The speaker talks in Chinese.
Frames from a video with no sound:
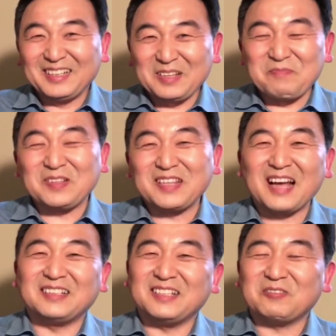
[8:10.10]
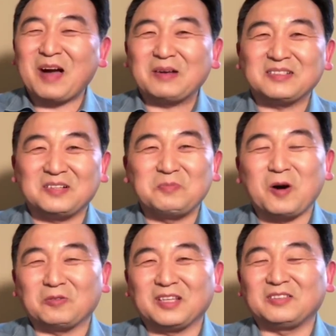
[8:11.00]
他笨蛋这话词儿不
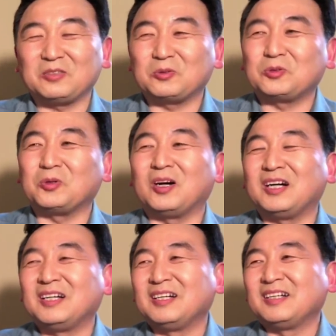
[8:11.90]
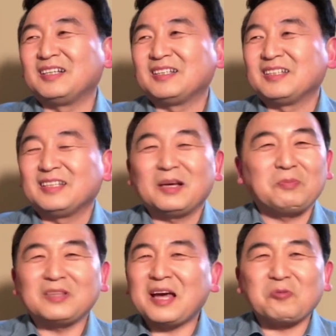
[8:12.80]
好听，就是说他
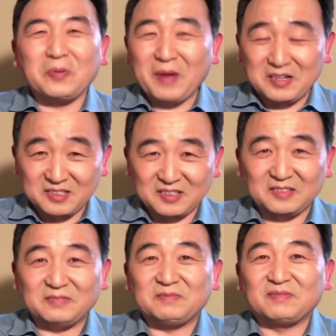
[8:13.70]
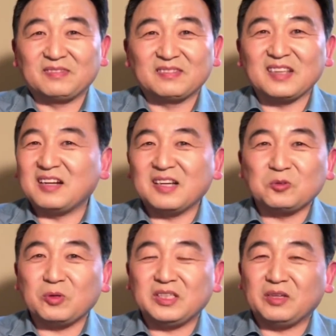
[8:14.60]
不太会办事儿，但是他
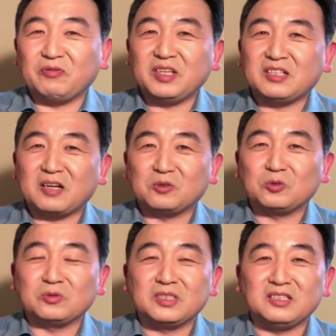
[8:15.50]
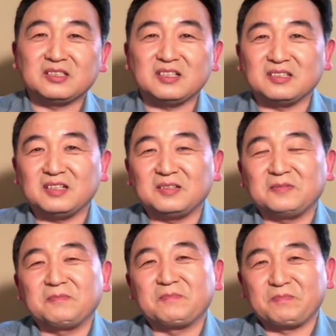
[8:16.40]
对你非常忠心耿耿，
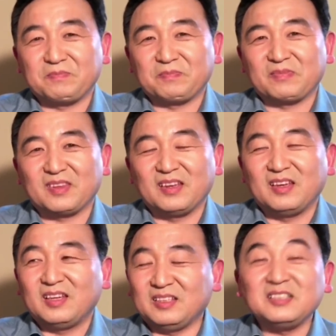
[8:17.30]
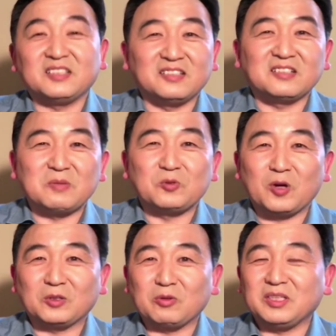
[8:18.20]
你只能这么
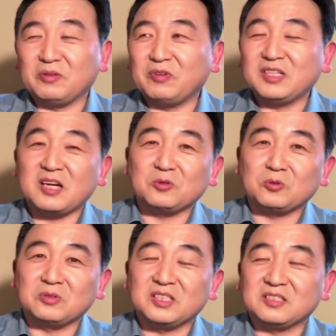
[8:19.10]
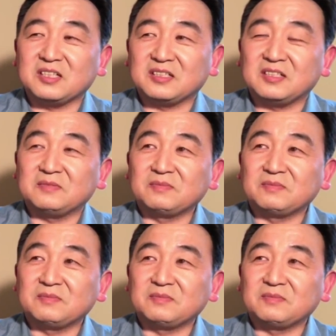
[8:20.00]
说，对你非常忠心耿耿。